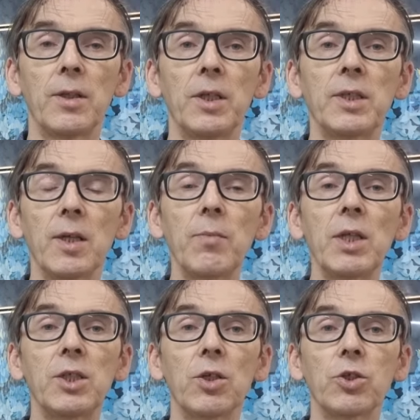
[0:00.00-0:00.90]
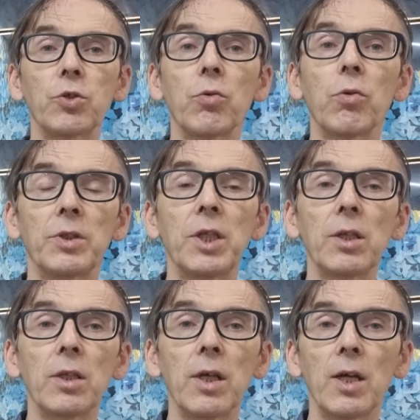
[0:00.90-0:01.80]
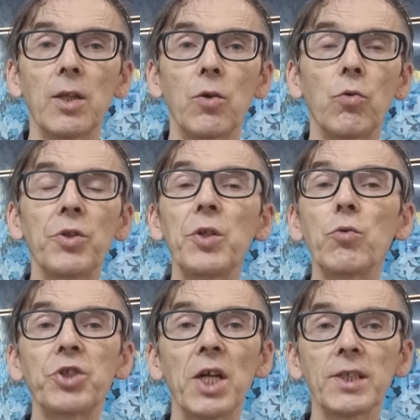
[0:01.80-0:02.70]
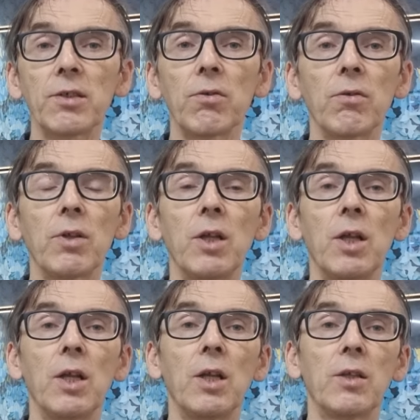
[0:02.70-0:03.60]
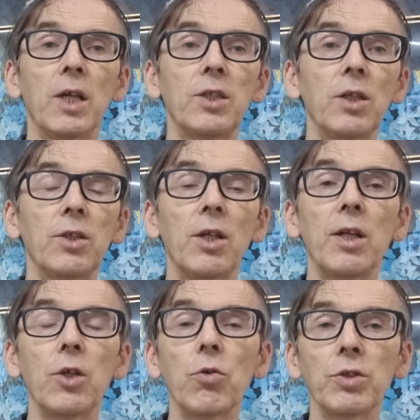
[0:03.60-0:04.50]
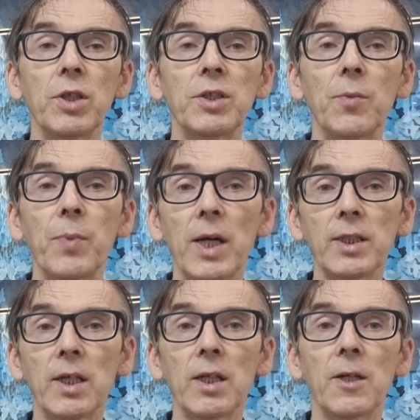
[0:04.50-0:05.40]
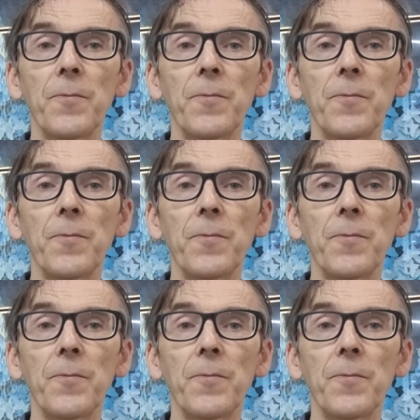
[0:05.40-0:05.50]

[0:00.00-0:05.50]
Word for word: И заметьте, что делал Иоанн. Он не участвовал в каких-то религиозных дебатах.